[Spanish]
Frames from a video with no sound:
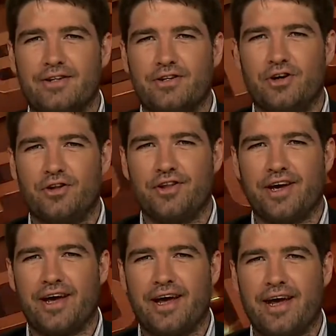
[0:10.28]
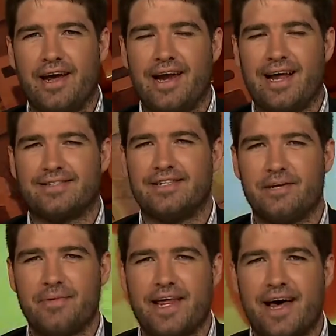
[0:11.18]
donde las
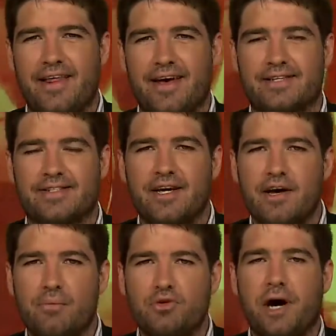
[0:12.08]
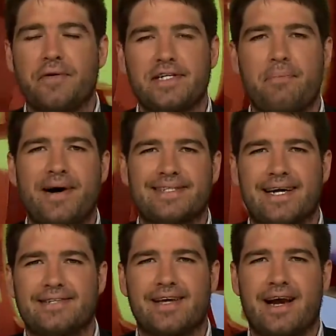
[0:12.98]
intimidades muchas veces
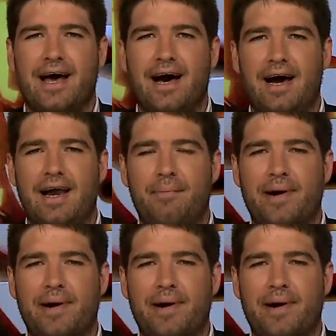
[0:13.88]
pasan a ser la,